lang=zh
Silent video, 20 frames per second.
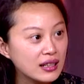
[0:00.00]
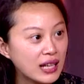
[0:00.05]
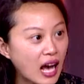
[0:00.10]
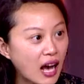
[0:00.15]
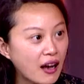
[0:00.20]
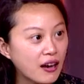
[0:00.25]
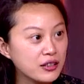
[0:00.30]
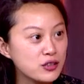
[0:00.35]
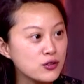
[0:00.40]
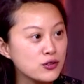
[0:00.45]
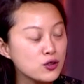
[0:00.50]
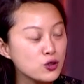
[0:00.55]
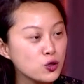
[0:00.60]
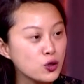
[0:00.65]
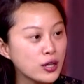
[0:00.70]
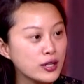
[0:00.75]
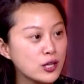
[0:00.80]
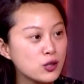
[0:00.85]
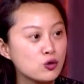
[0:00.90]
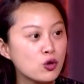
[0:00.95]
啊，就是
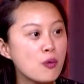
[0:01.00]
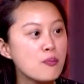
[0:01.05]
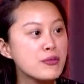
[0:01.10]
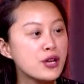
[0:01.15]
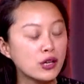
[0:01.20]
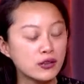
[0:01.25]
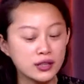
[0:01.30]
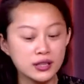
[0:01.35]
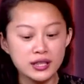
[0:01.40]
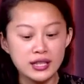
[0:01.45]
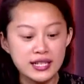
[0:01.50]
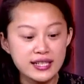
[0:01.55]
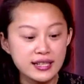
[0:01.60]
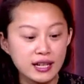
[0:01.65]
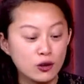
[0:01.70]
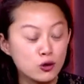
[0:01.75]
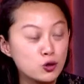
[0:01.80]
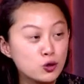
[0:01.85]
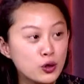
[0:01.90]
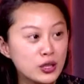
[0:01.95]
确定说没有任何
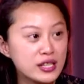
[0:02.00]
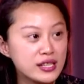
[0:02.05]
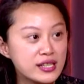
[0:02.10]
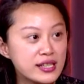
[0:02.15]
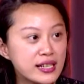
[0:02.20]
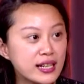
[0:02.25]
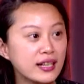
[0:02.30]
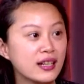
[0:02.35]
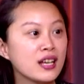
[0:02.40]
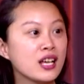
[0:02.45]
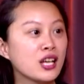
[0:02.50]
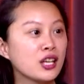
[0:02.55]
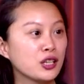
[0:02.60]
小碎屑。